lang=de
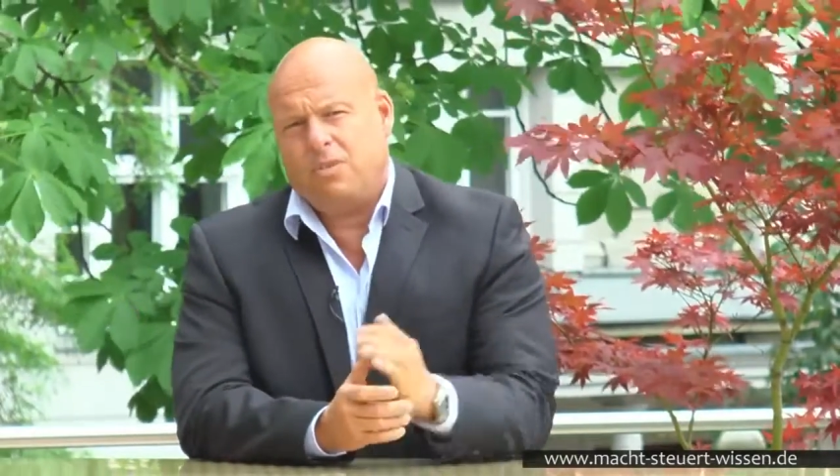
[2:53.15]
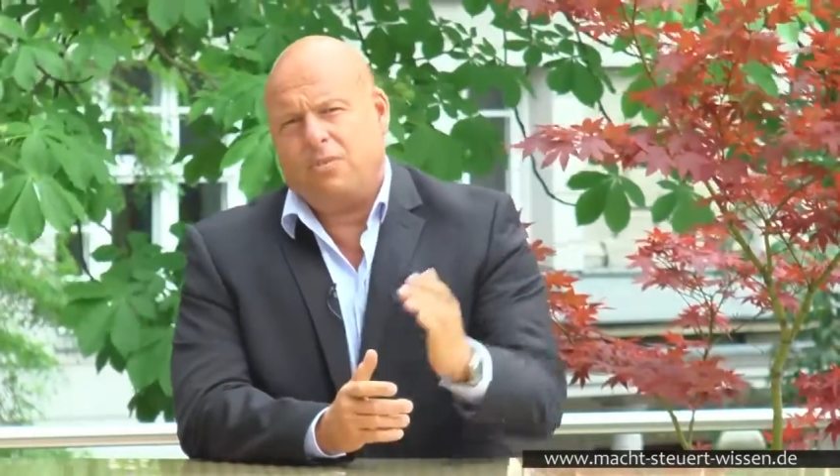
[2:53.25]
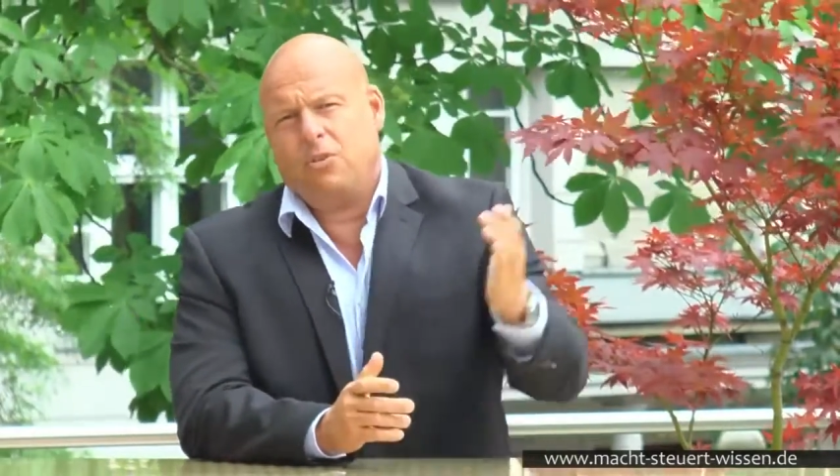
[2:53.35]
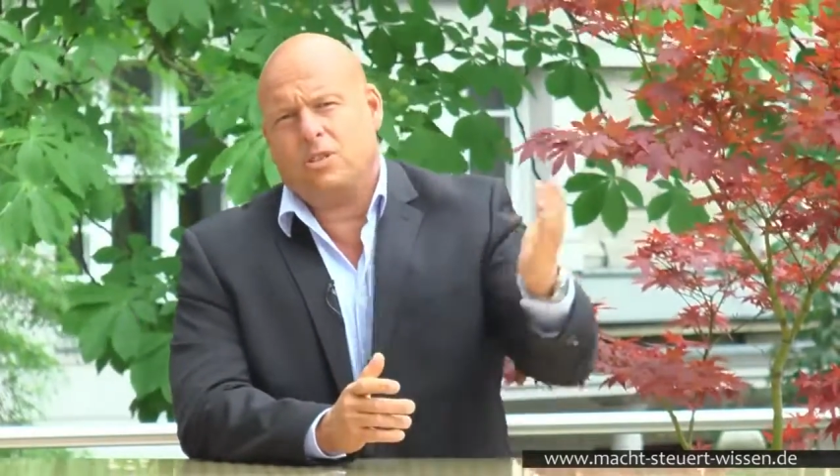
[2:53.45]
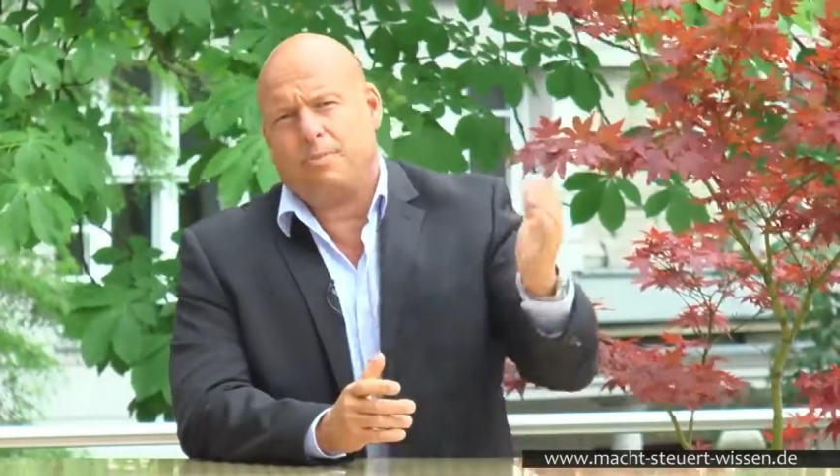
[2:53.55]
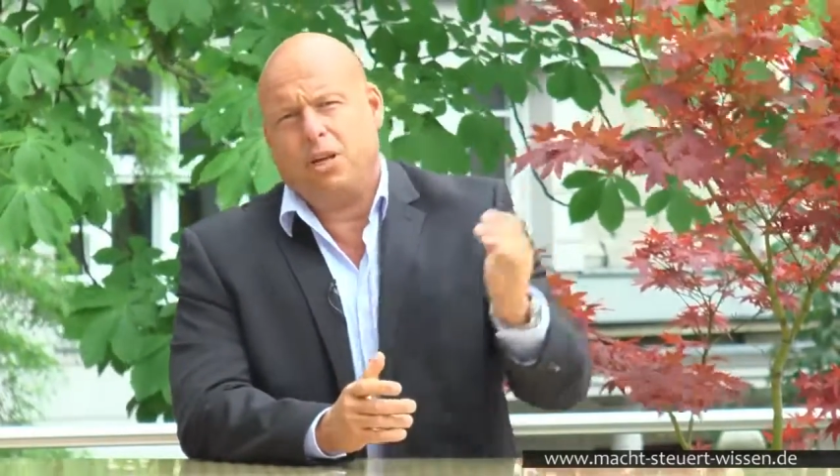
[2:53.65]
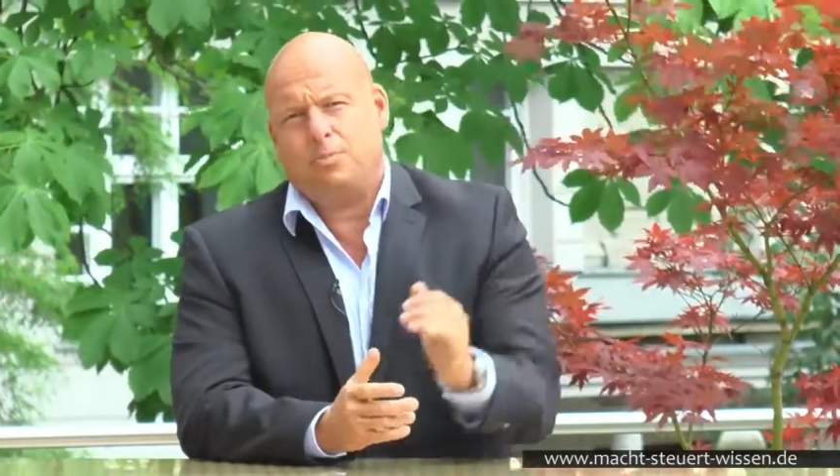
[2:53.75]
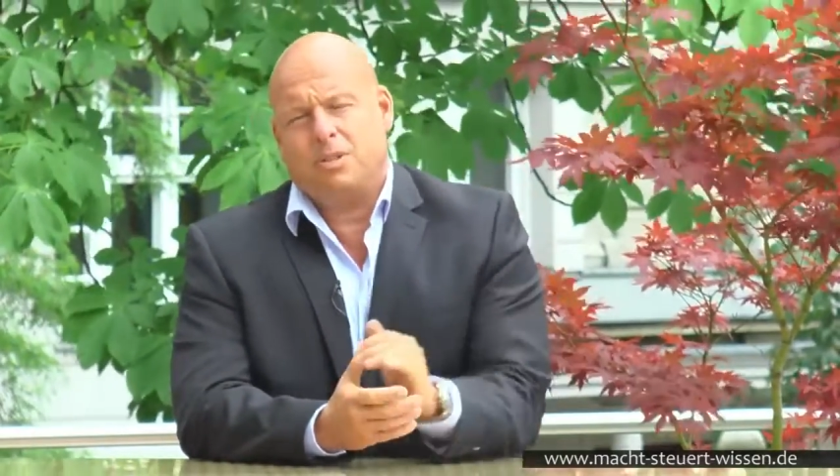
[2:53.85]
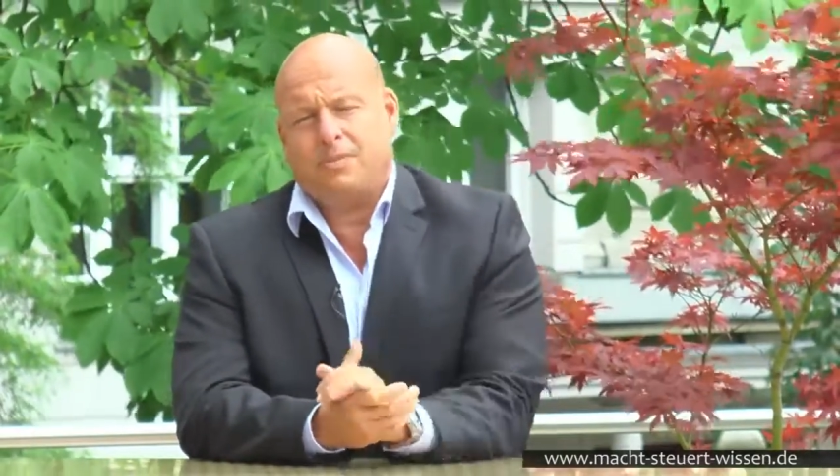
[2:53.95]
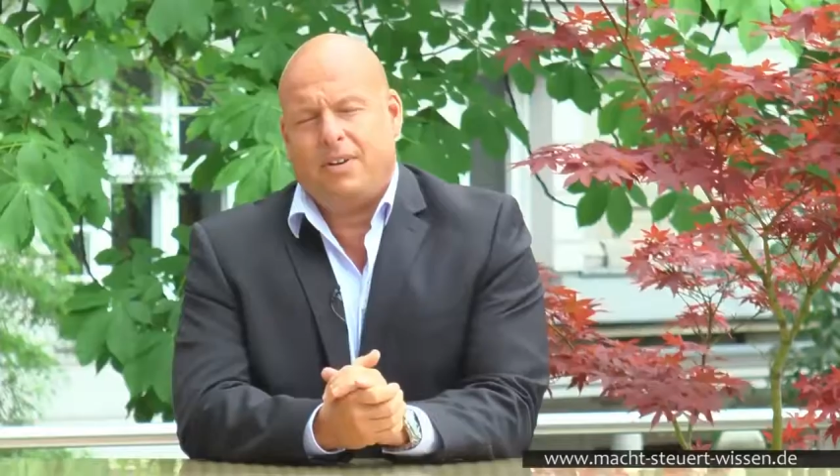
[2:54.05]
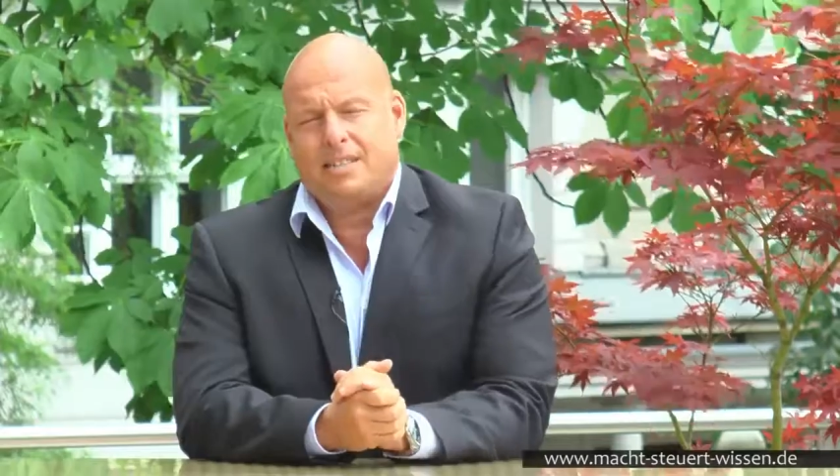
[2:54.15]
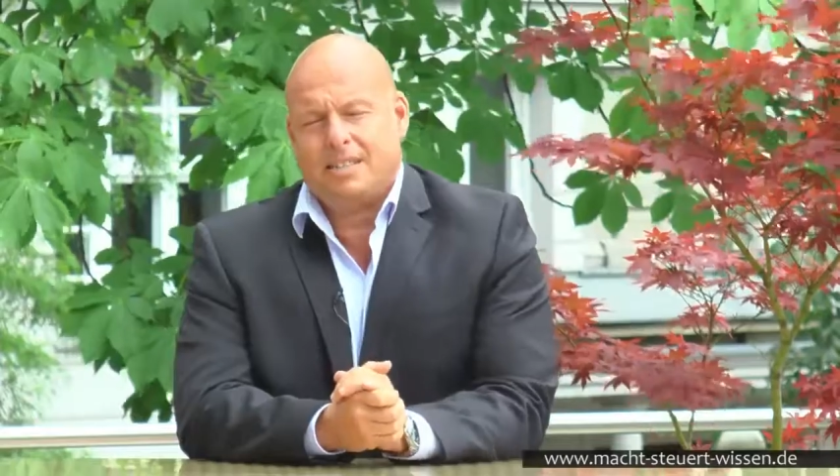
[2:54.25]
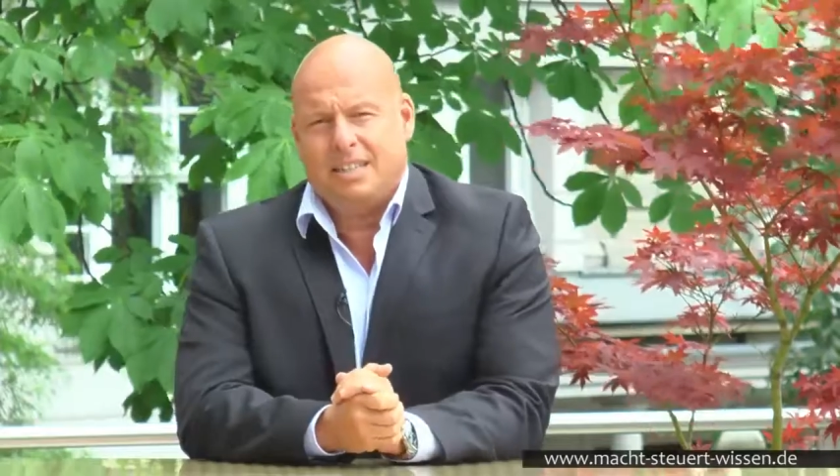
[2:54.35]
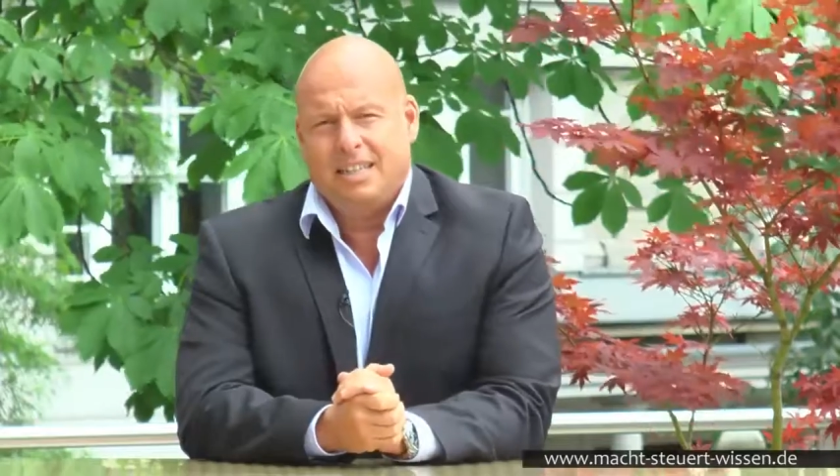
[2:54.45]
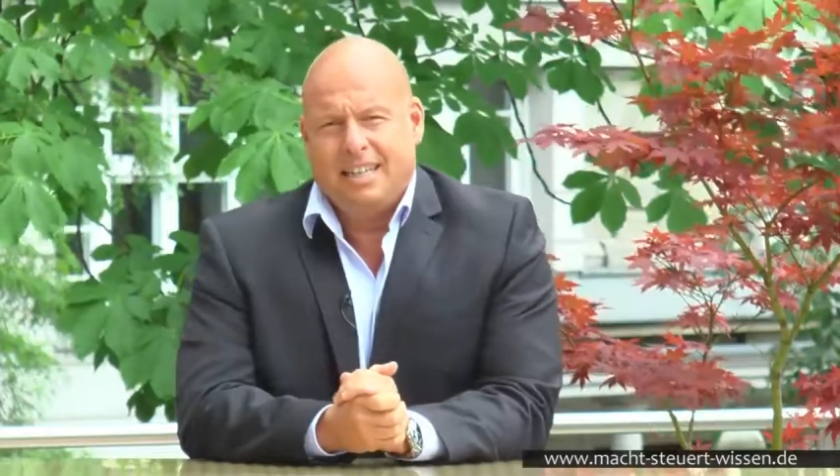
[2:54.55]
Und wenn wir uns beispielsweise